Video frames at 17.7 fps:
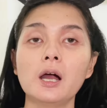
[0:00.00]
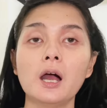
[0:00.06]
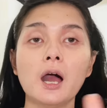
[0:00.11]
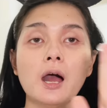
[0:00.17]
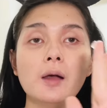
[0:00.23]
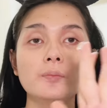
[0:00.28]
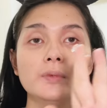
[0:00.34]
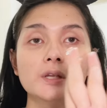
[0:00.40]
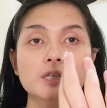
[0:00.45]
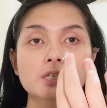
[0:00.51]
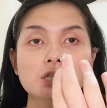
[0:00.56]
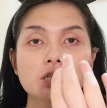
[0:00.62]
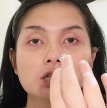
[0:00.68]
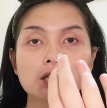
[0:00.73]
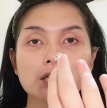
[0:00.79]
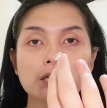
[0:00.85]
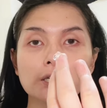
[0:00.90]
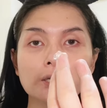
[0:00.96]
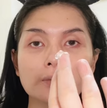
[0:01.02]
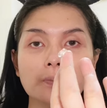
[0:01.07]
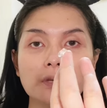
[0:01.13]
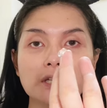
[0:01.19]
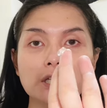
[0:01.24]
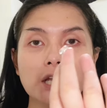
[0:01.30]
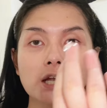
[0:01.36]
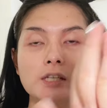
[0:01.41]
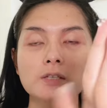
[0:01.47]
Ambil
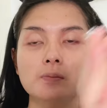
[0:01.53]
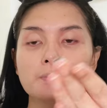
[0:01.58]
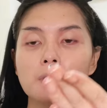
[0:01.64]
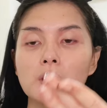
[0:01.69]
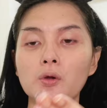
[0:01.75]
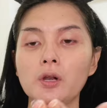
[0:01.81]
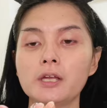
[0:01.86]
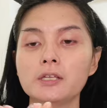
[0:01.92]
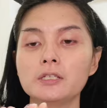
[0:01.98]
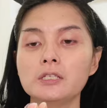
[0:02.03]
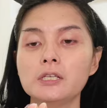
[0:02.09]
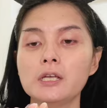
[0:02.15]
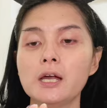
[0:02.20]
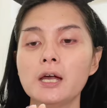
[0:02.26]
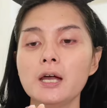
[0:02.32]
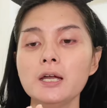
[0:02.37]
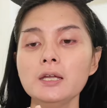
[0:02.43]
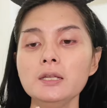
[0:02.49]
sepisai semaun aja,